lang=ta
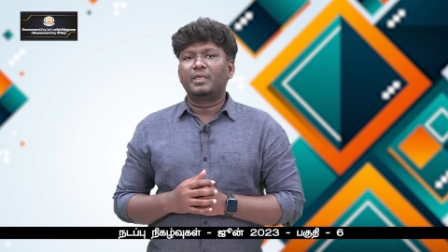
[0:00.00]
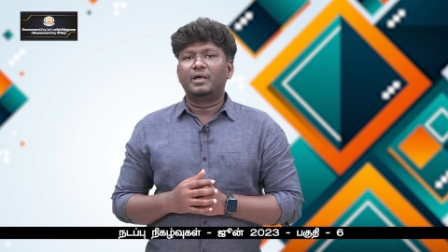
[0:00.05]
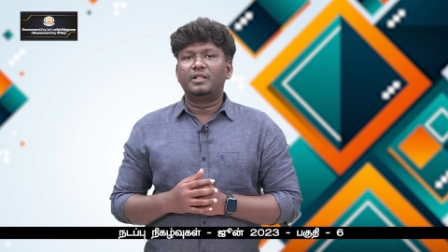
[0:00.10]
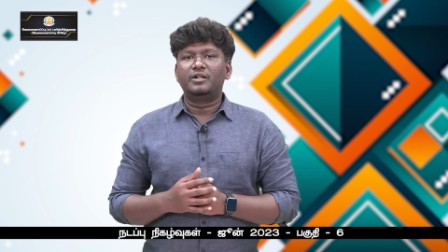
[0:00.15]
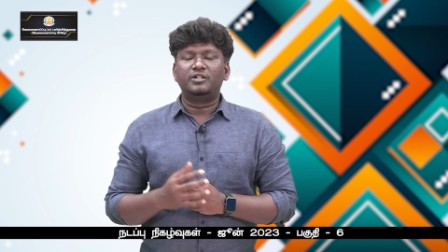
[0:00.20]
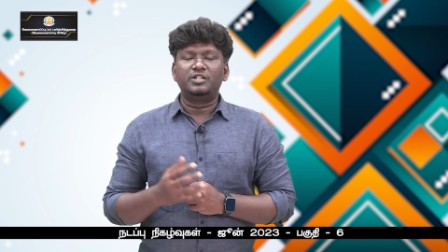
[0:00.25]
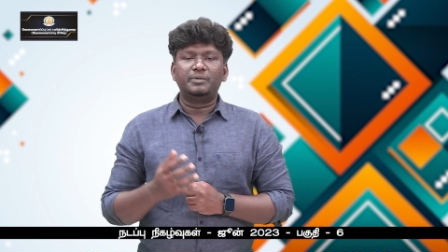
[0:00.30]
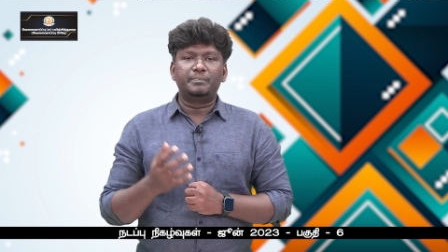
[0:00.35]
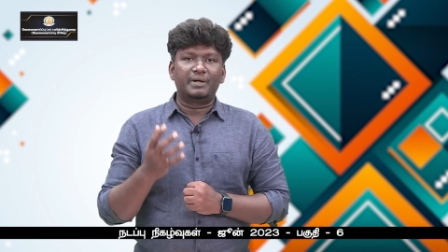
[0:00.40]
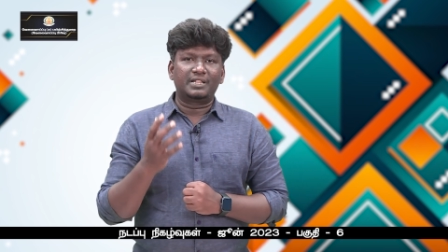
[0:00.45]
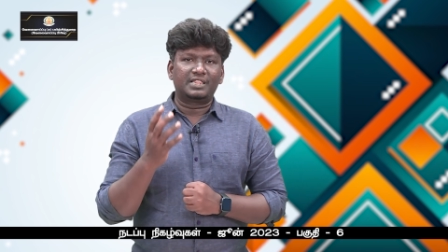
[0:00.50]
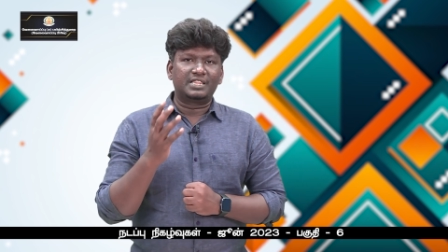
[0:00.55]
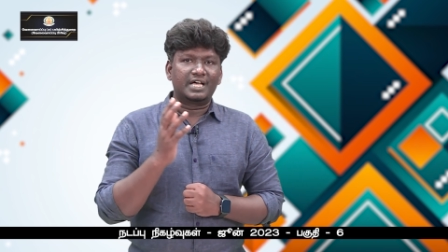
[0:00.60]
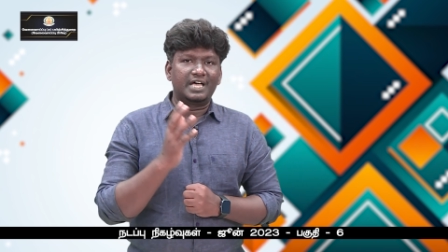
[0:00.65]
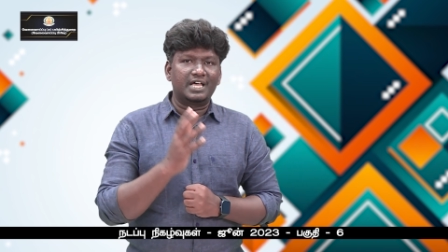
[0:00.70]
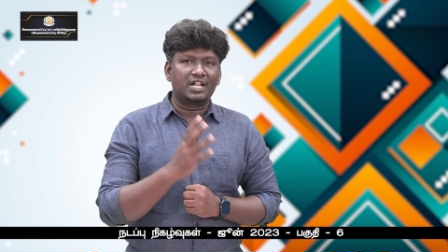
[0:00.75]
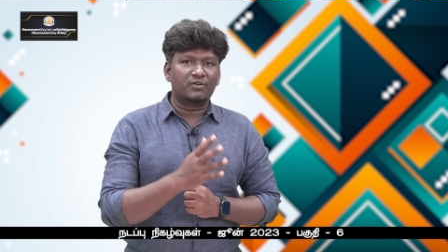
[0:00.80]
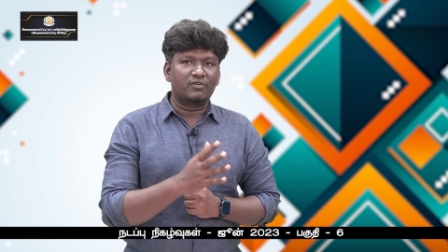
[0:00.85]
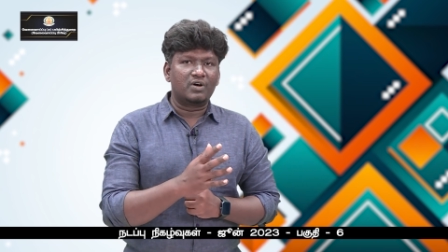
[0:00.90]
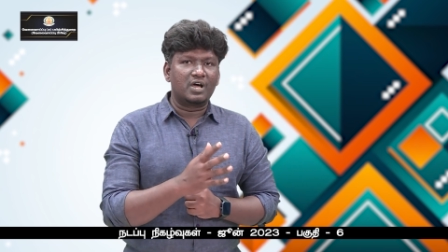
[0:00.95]
அதாவது
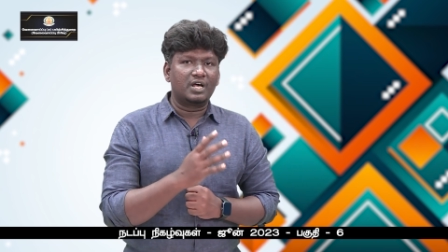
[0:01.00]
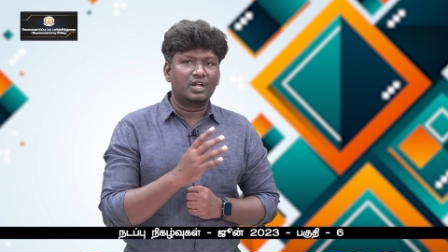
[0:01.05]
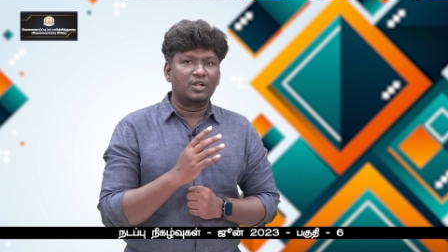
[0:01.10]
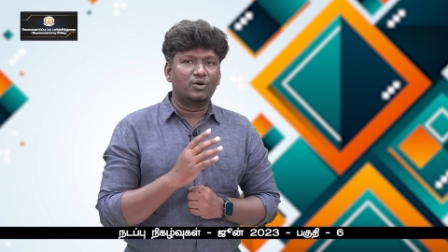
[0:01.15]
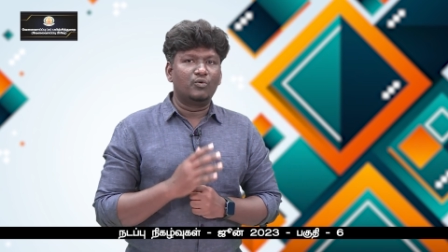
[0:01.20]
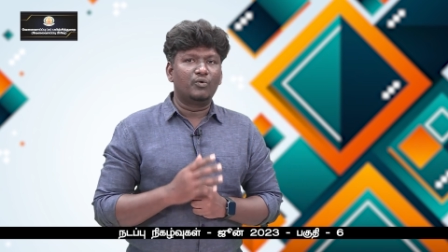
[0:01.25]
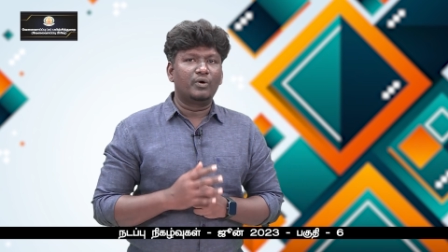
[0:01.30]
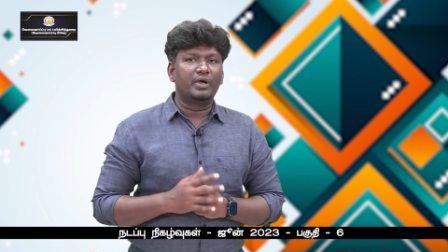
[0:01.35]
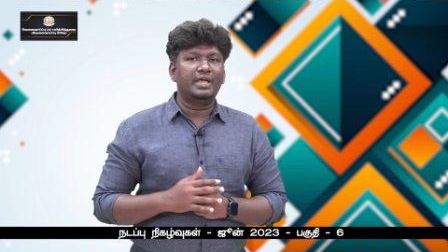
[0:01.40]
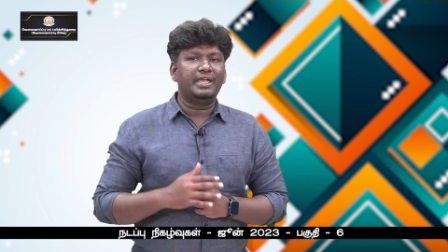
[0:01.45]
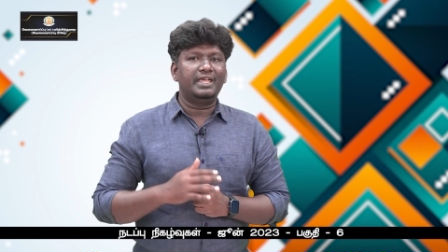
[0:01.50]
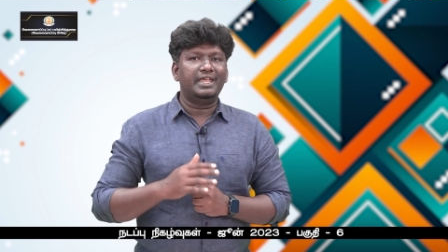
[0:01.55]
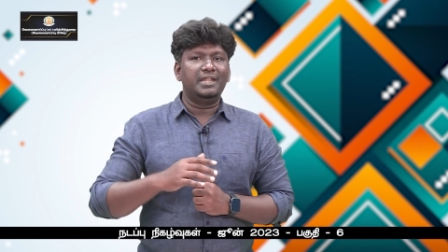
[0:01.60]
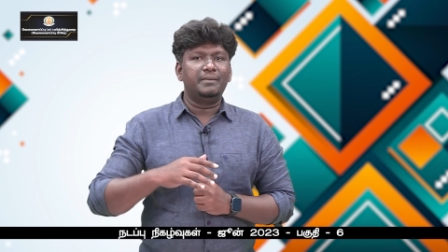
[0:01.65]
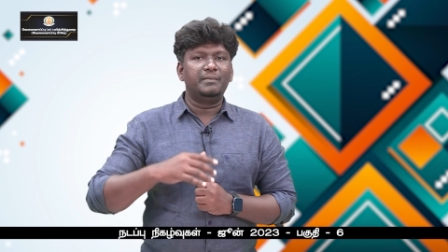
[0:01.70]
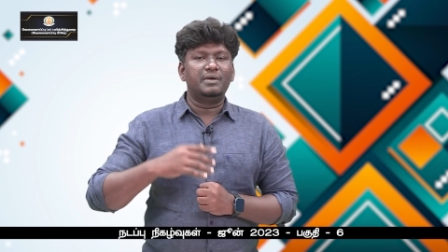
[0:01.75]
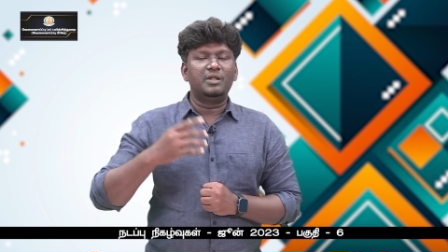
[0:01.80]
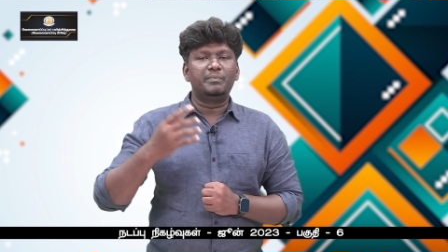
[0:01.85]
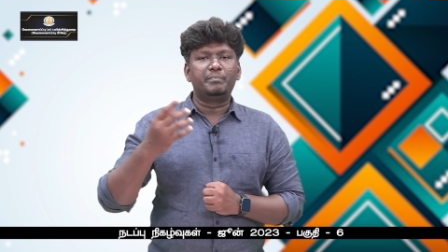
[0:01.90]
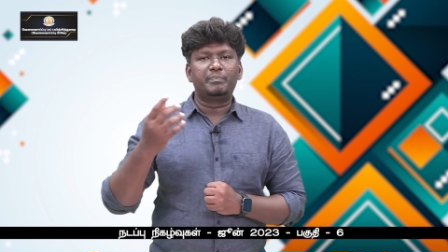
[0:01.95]
பத்தாயிரம் வாங்கினவங்க
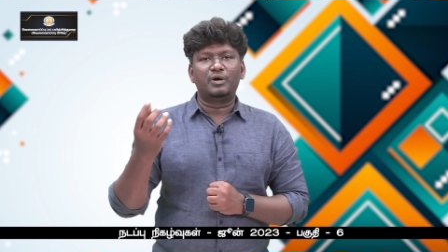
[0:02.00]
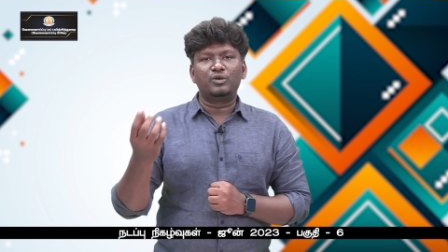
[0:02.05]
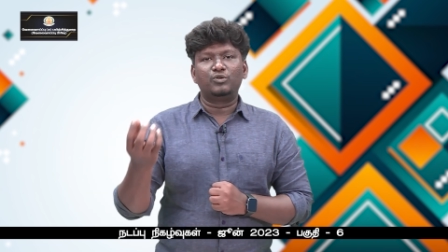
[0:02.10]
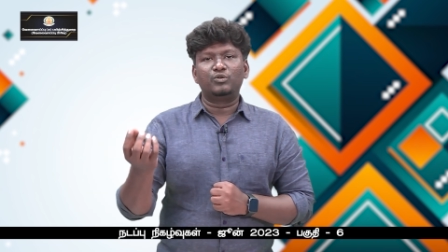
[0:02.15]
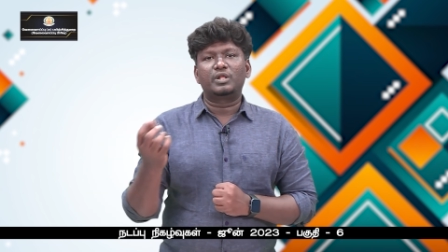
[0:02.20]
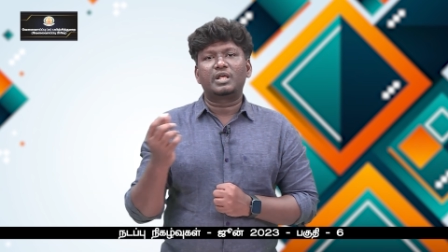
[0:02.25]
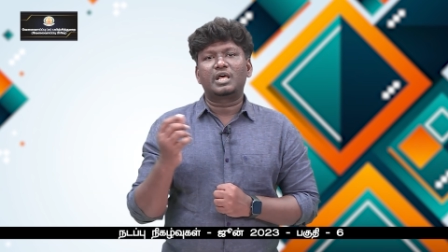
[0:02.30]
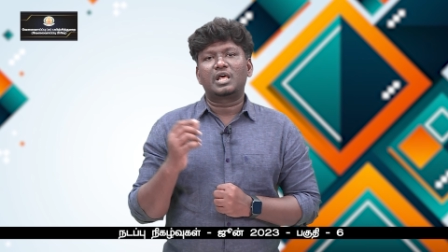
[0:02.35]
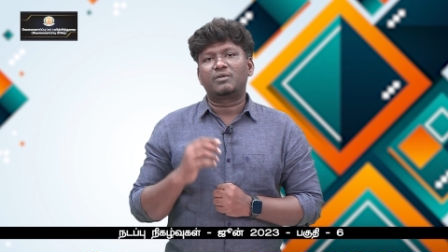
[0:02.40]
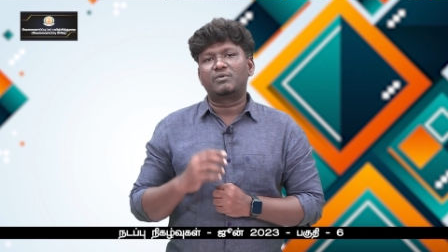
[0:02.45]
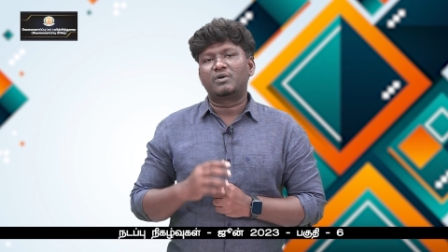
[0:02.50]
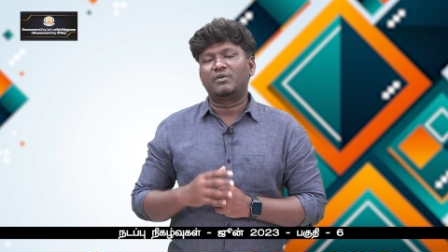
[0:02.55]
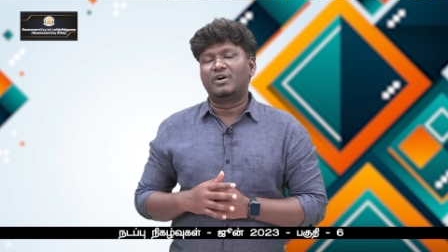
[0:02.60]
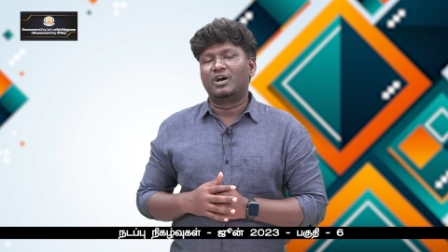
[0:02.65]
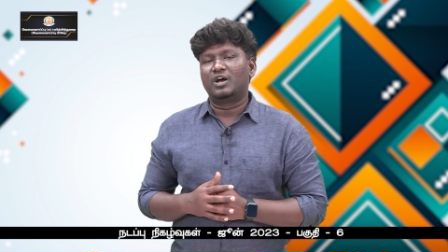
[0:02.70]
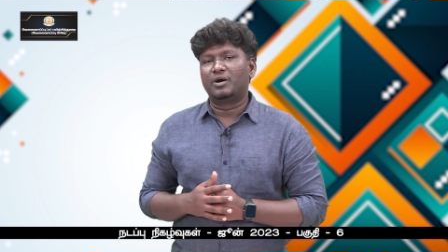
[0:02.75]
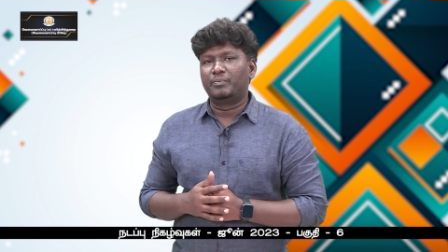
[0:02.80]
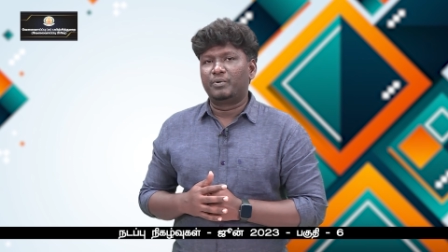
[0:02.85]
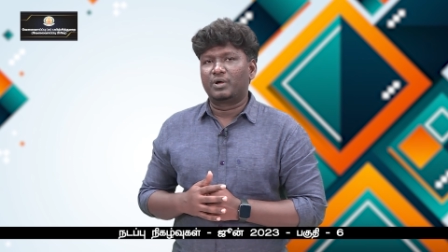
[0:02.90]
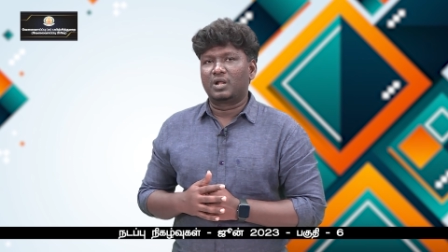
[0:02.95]
இனிமேல் பதினோராயிரம் ரூபா
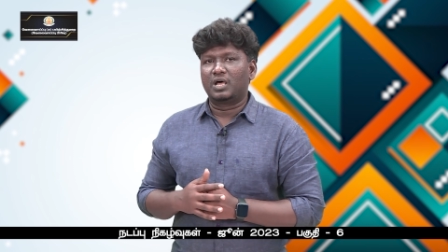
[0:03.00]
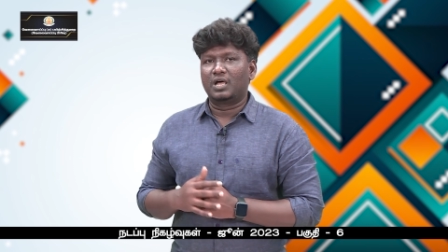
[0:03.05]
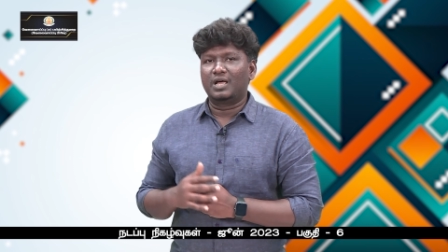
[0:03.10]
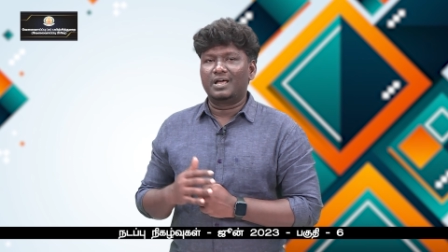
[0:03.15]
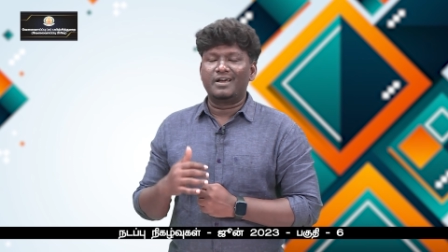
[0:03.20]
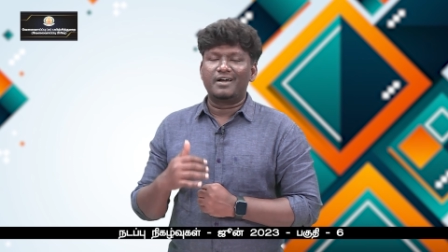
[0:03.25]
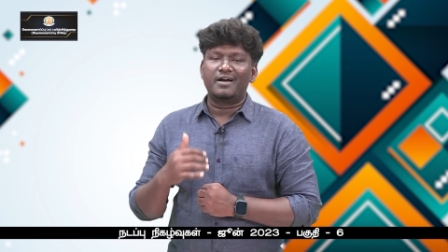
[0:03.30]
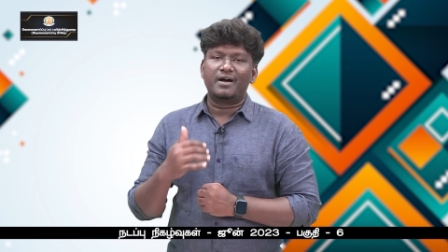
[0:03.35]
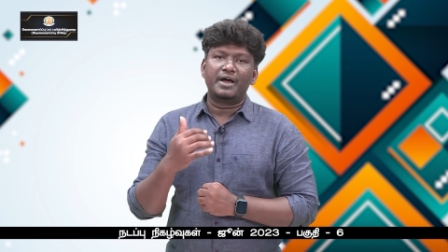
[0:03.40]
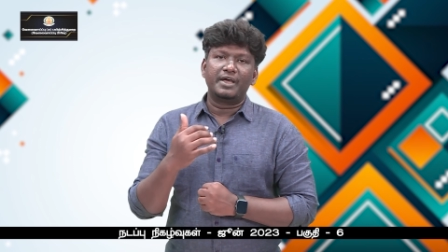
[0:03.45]
வாங்க போகிறாங்க